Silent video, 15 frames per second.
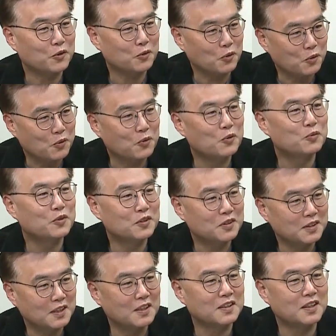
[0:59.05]

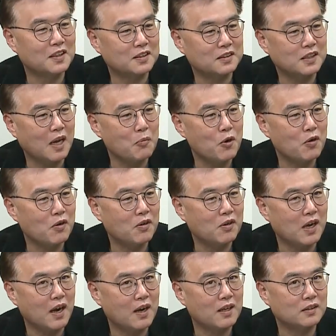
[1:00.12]
조금은 그냥
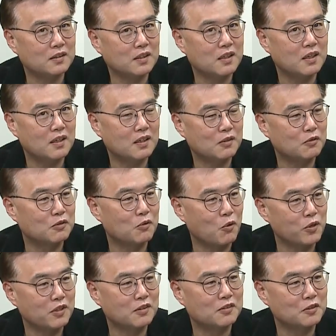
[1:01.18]
3월 알래스카 그
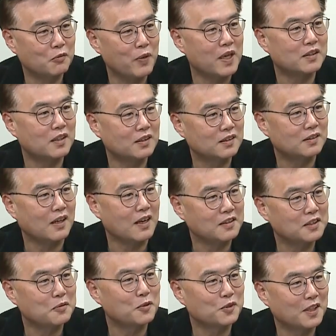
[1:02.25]
고위급 회담
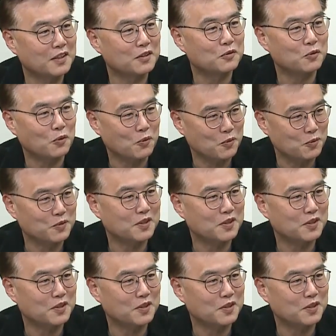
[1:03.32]
당시보다는 조금